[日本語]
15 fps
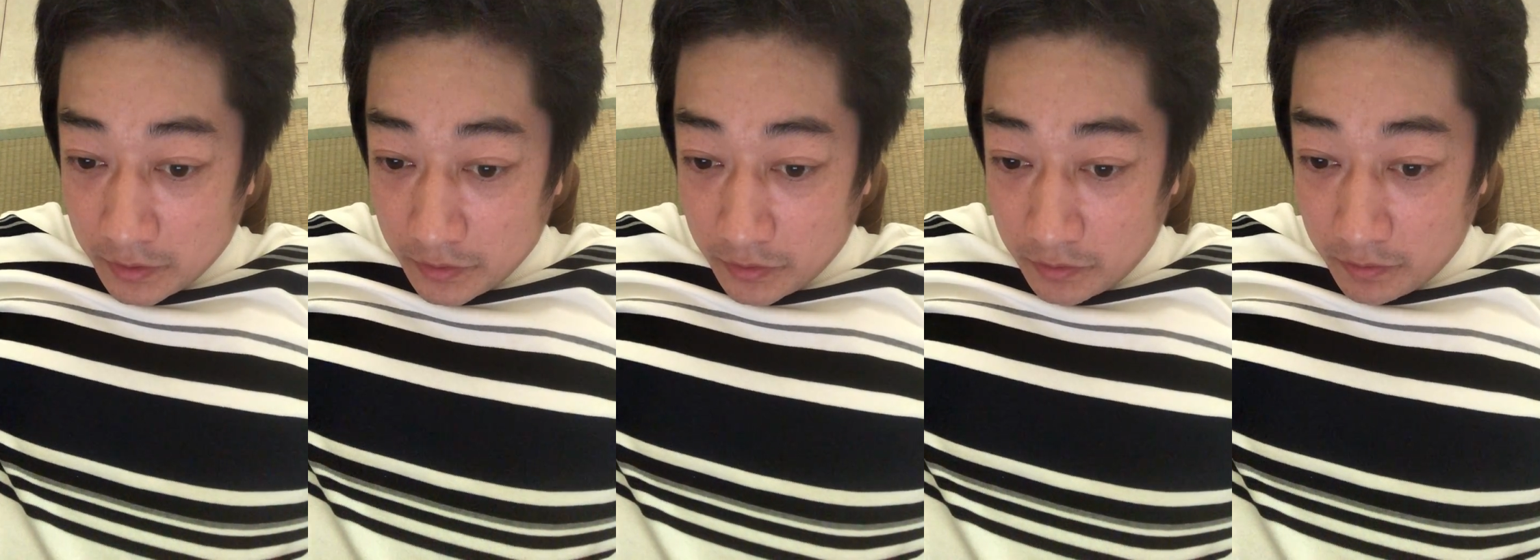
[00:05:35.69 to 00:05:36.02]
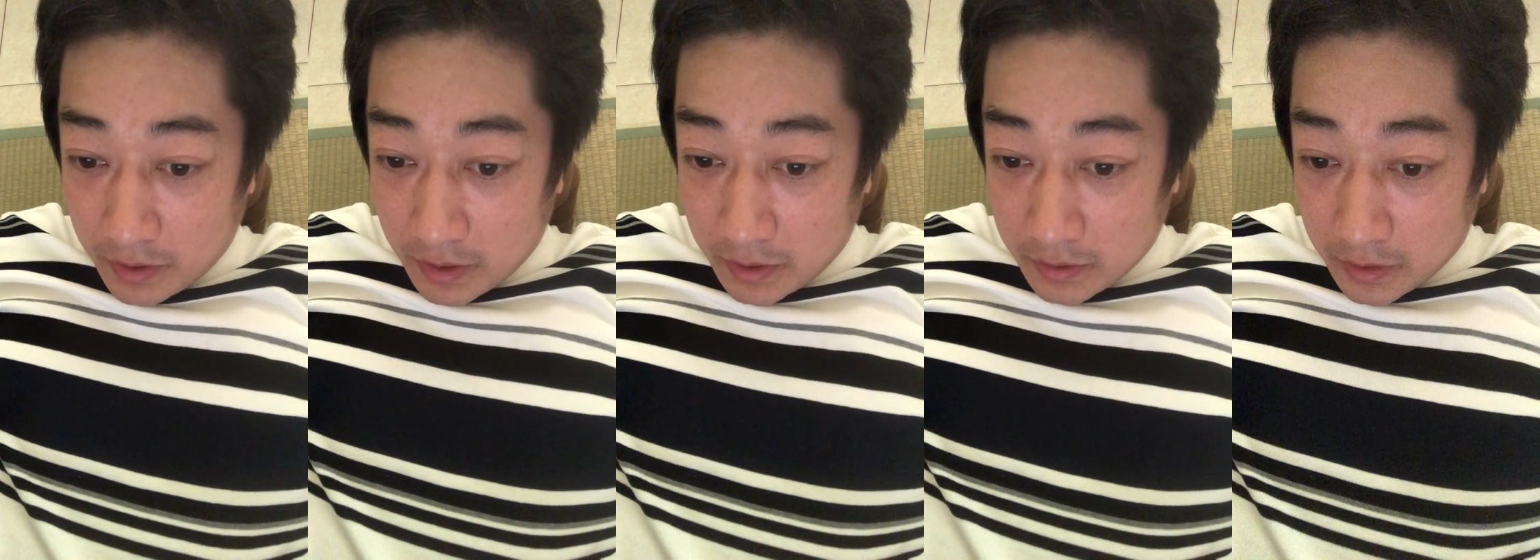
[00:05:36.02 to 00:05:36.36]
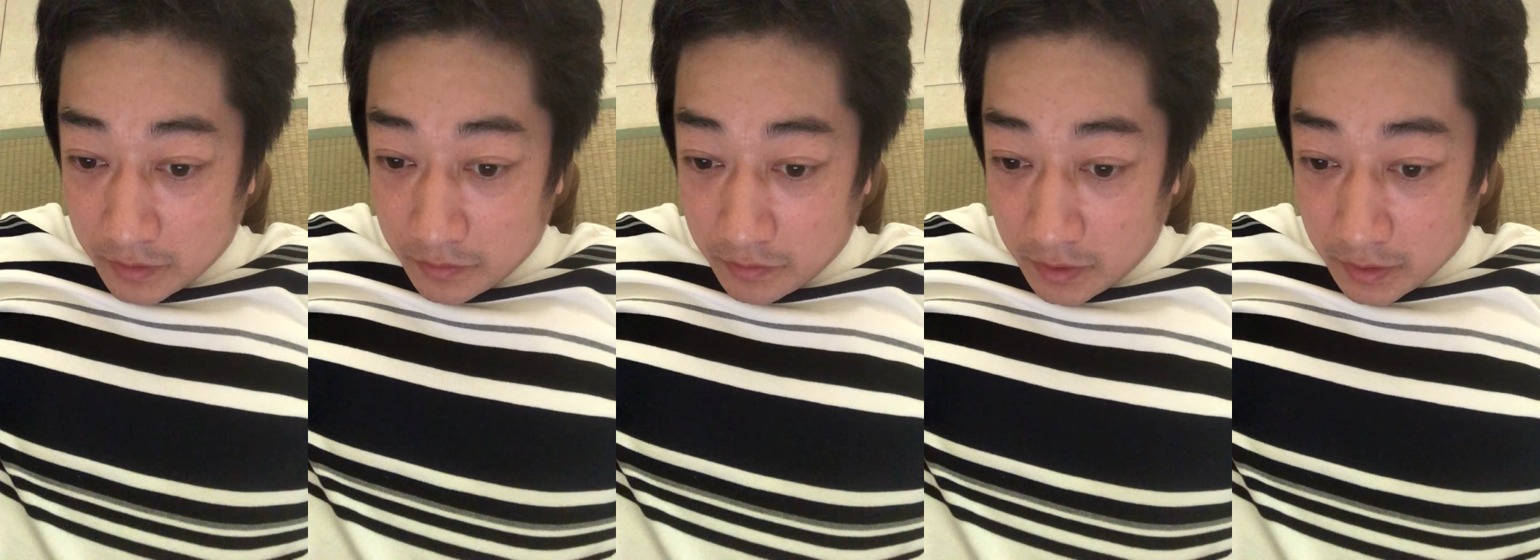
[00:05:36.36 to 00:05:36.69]
よくわからな
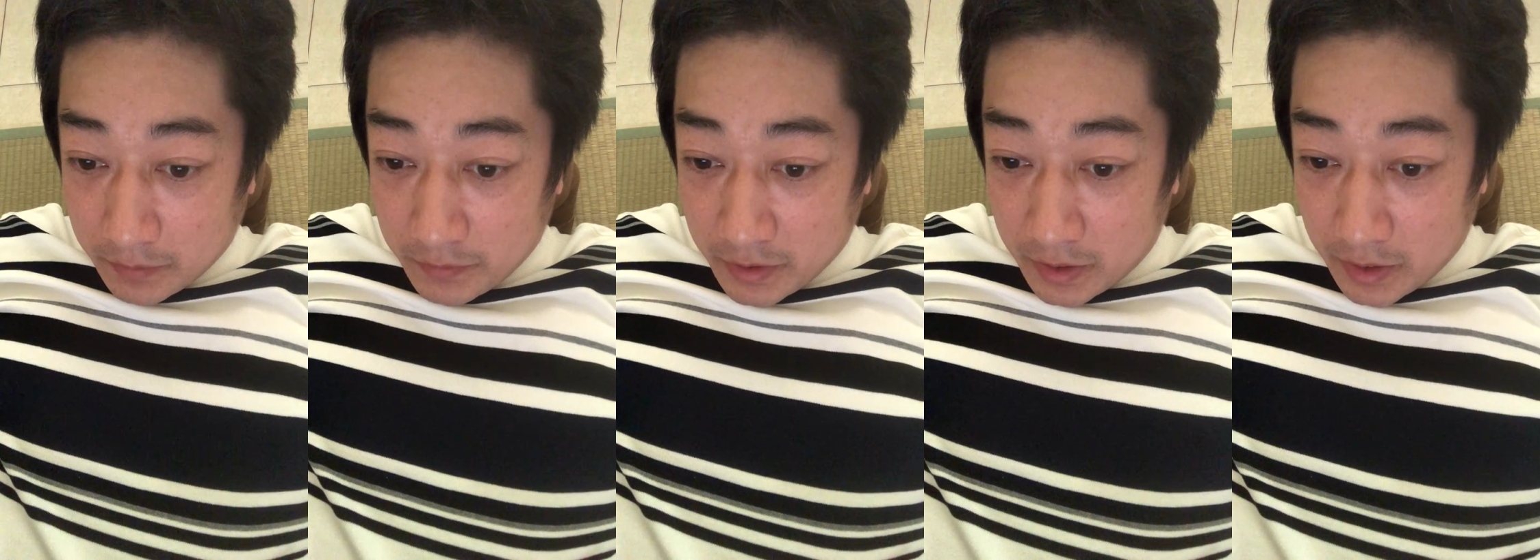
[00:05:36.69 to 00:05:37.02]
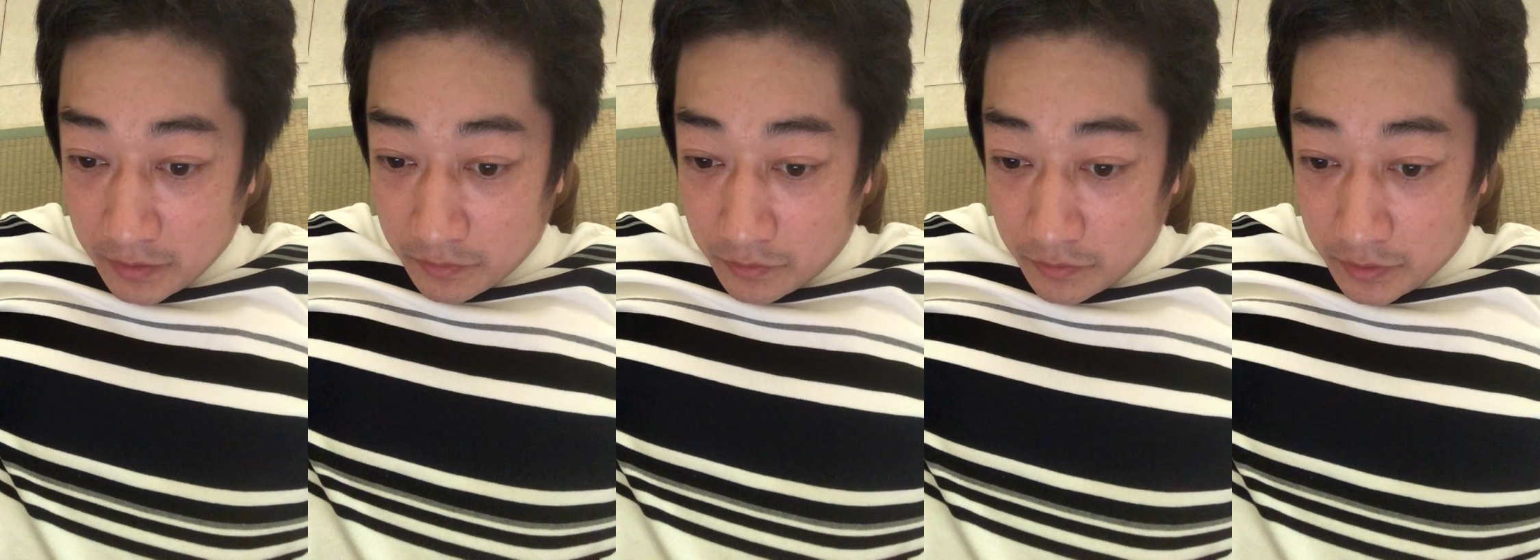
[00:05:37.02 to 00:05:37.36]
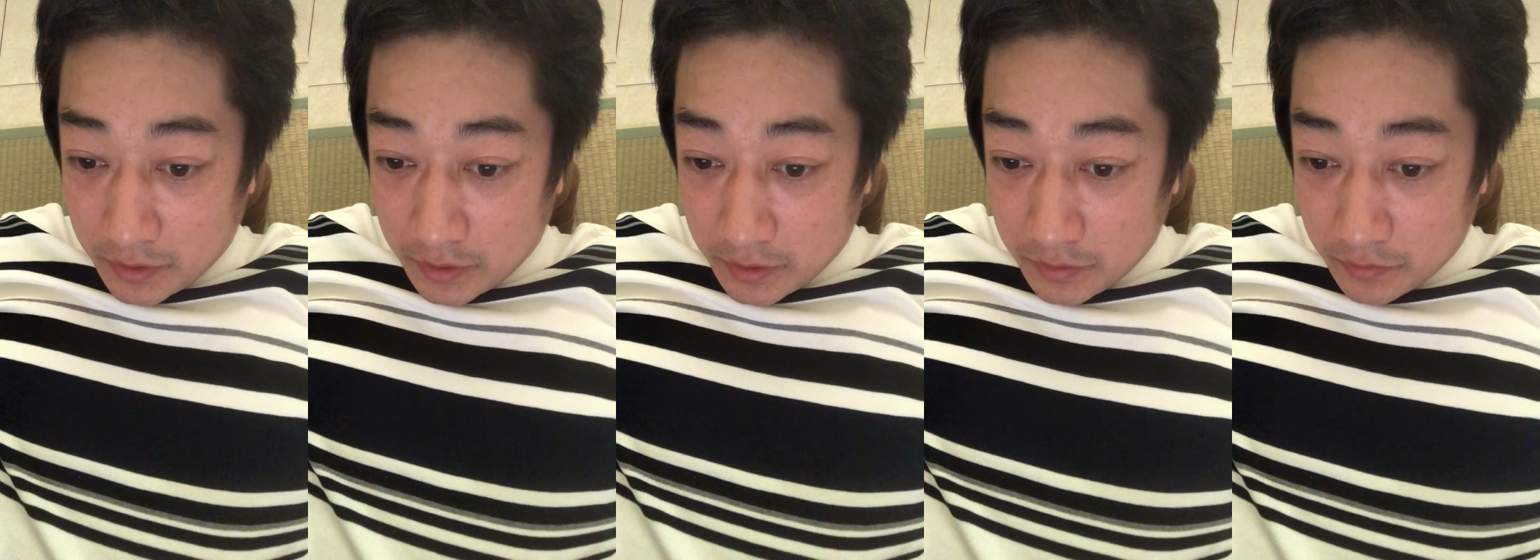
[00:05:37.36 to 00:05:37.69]
いという方も意外に多
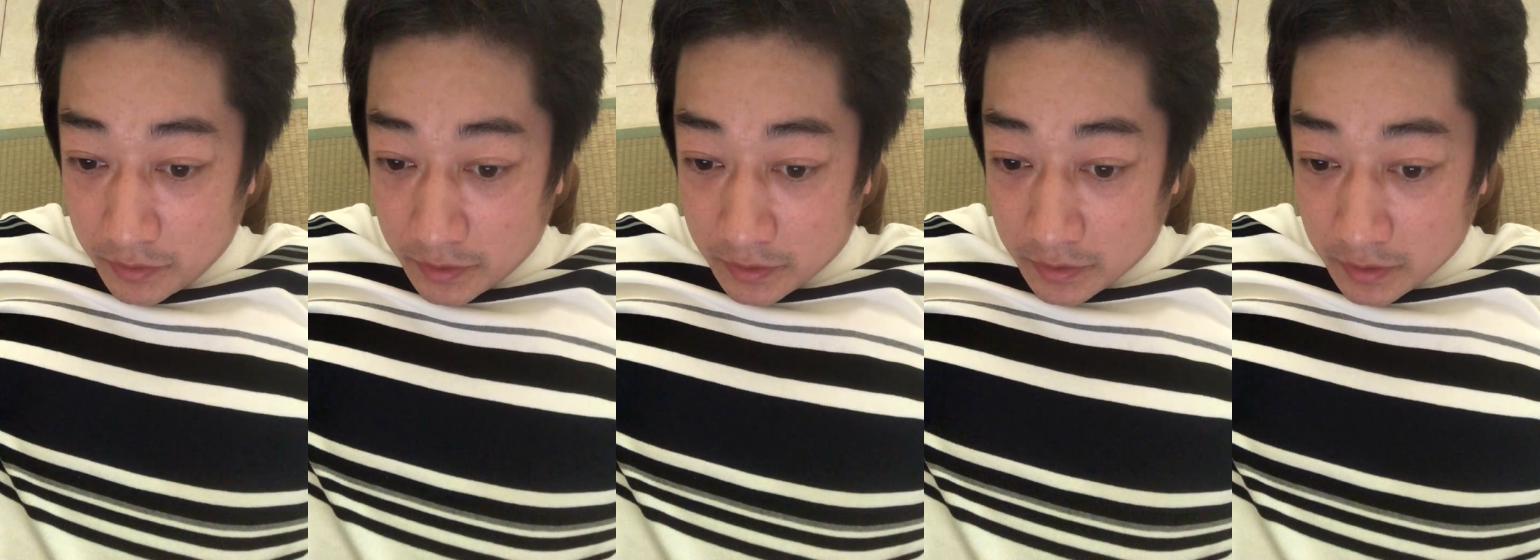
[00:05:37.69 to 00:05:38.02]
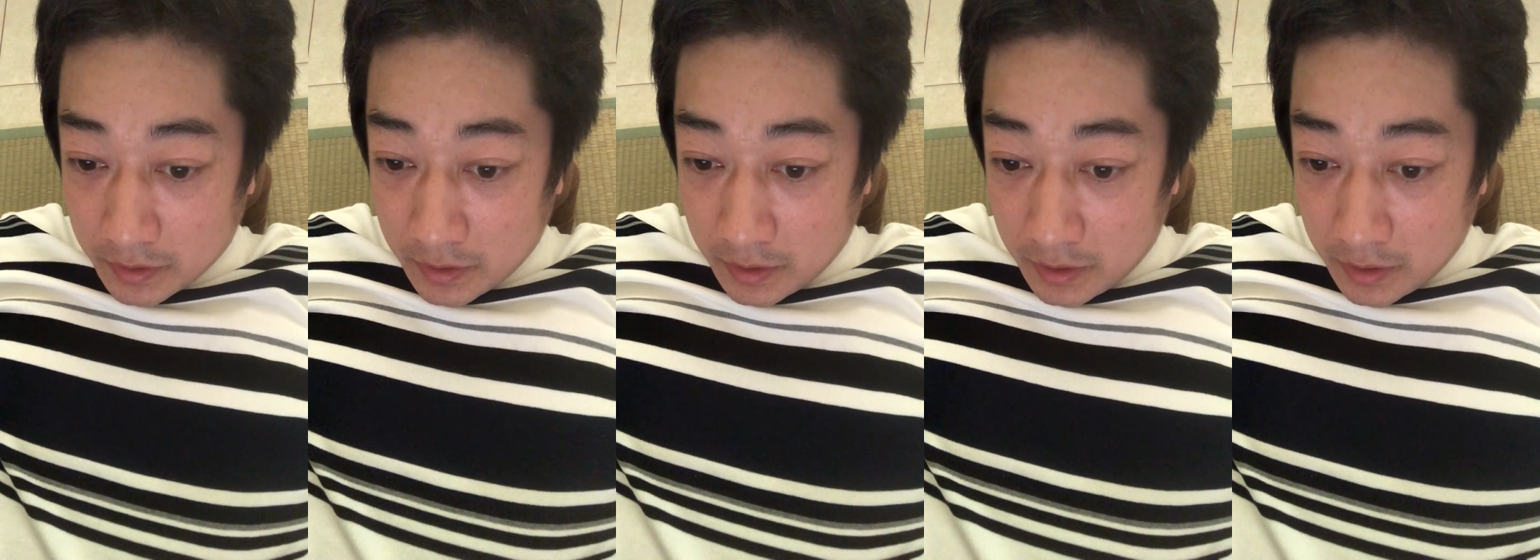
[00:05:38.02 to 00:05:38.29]
いようです。